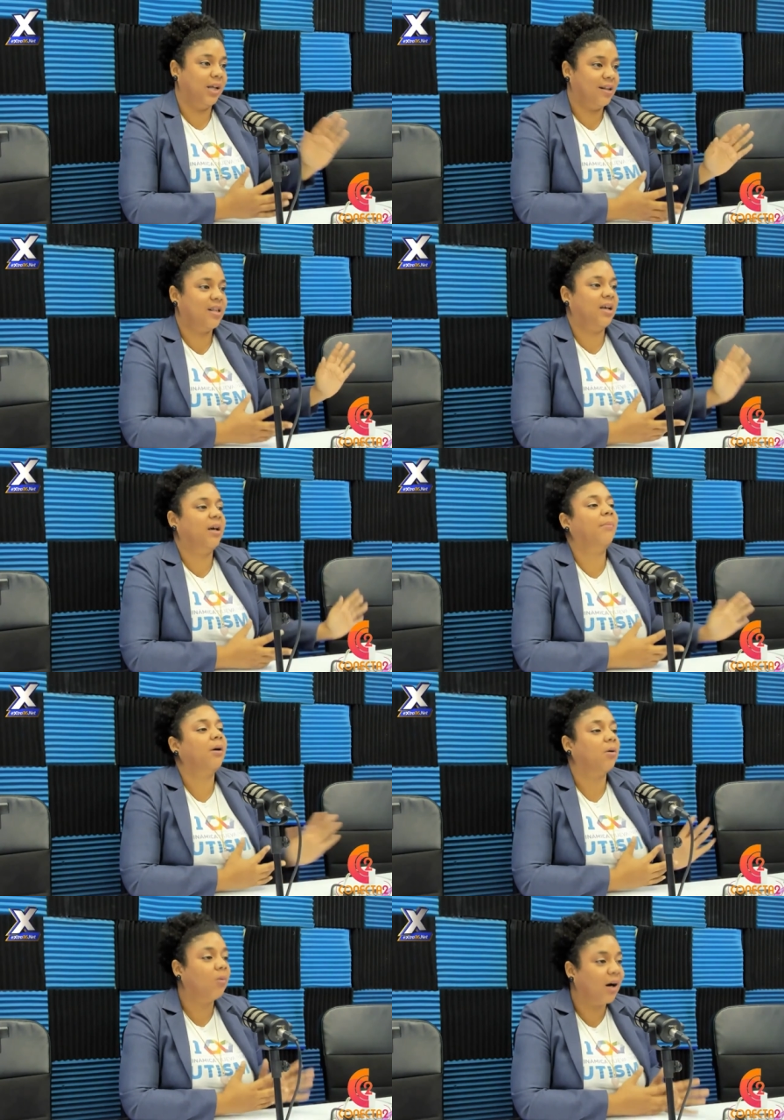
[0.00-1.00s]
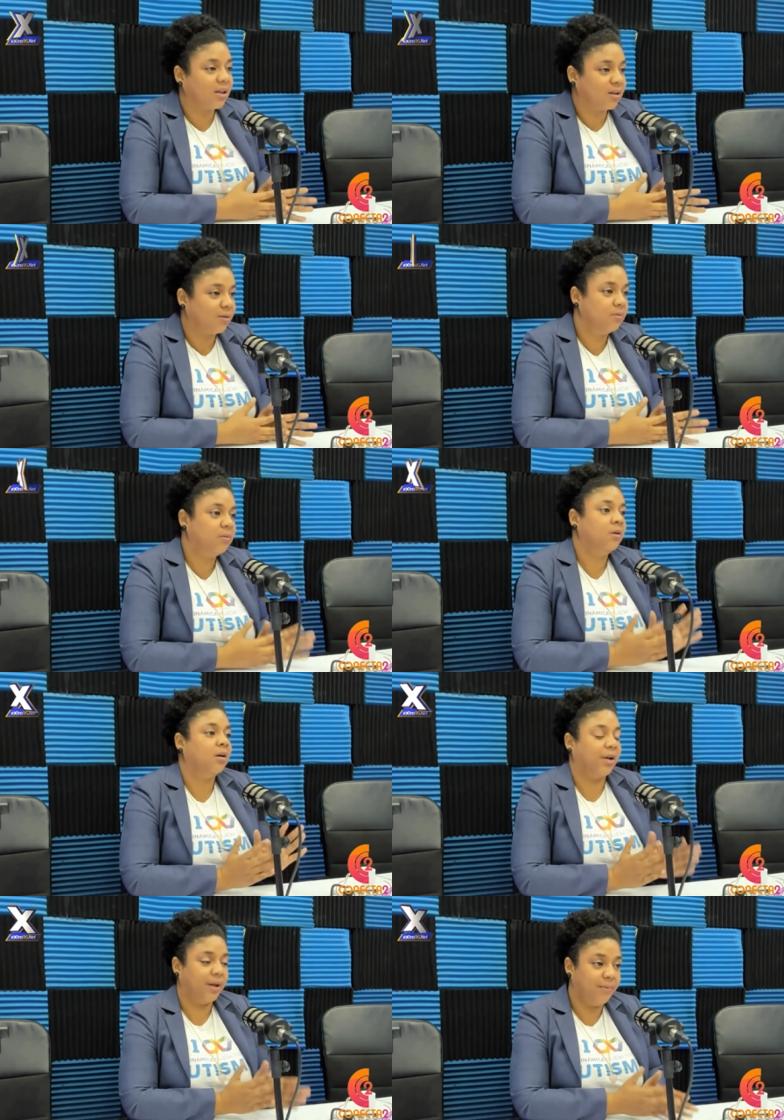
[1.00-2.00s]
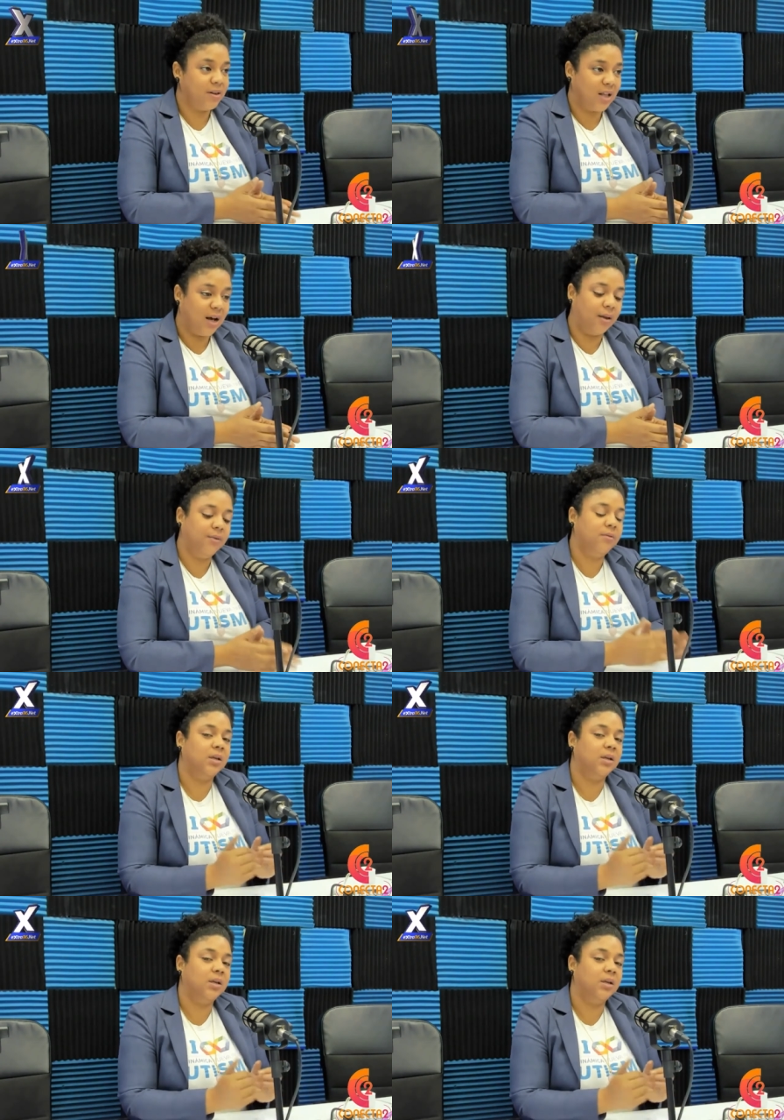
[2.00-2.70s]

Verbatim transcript: DCM4 revisado